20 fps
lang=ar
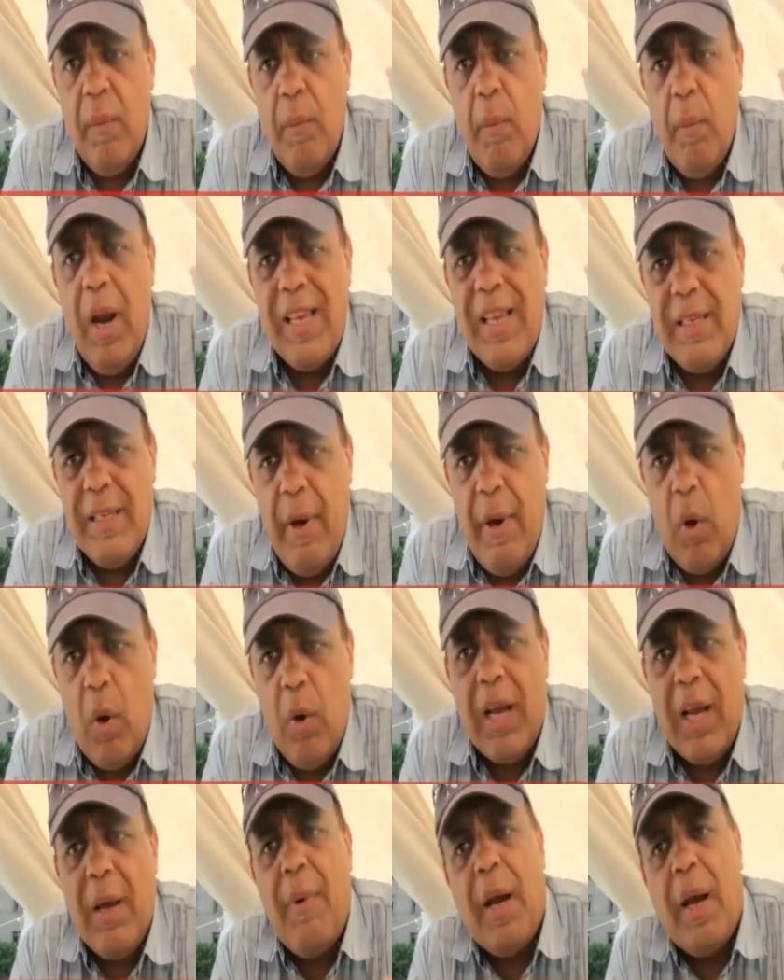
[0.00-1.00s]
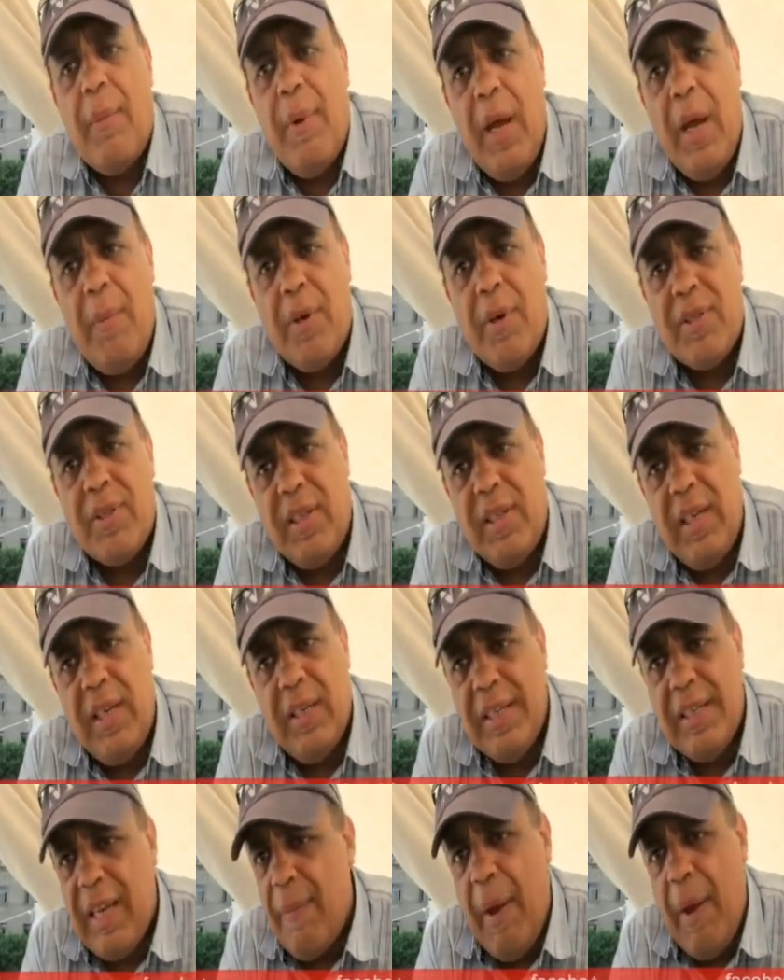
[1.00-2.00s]
ملازم او راكب عربيه
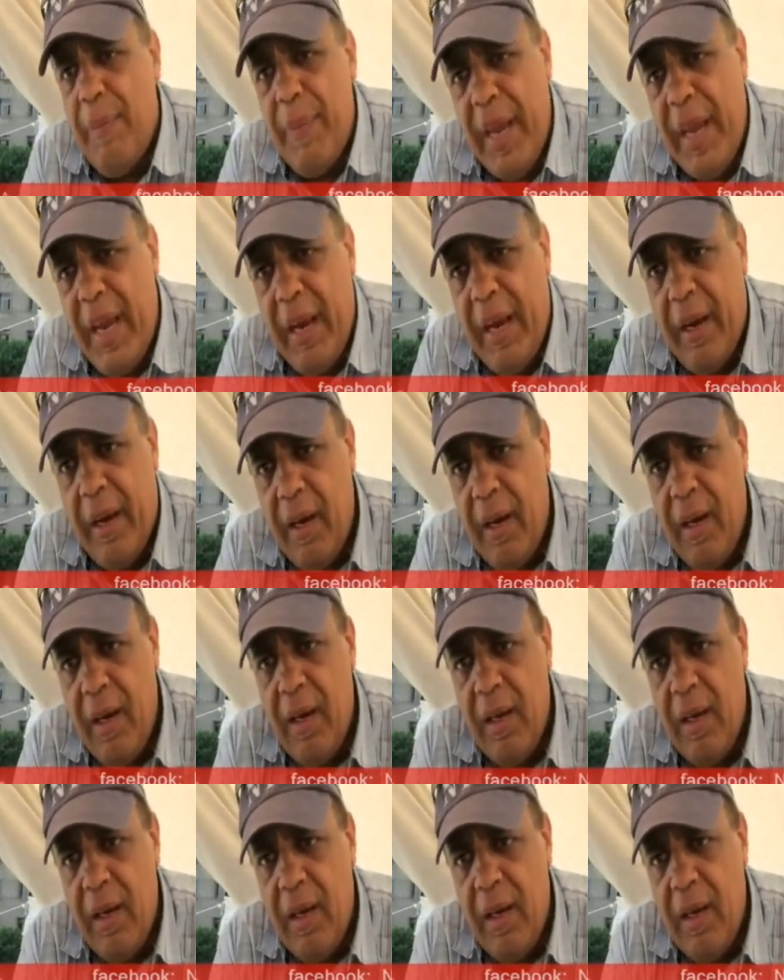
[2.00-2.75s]
مرسيدس جابها منين؟